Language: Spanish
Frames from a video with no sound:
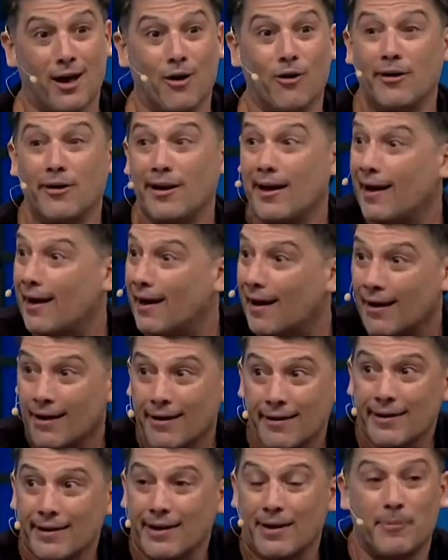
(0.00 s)
ahora
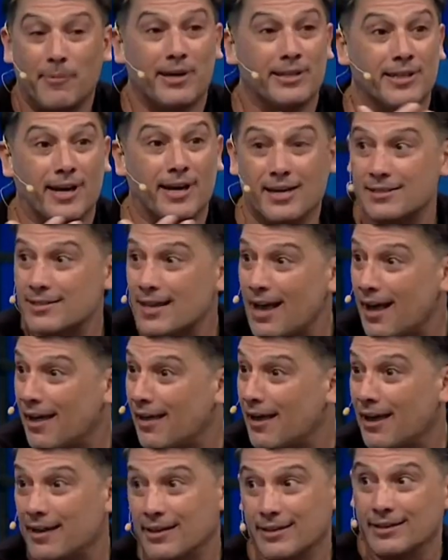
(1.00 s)
capaz que está
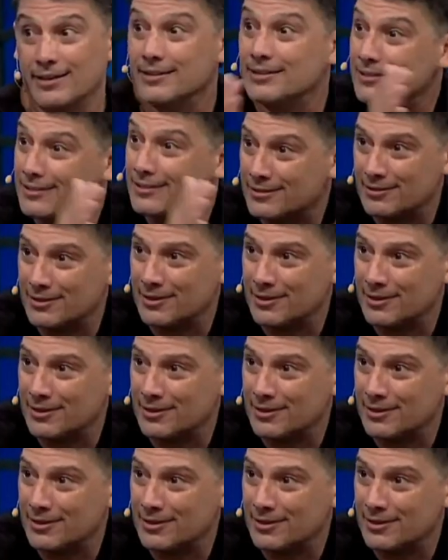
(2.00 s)
casada y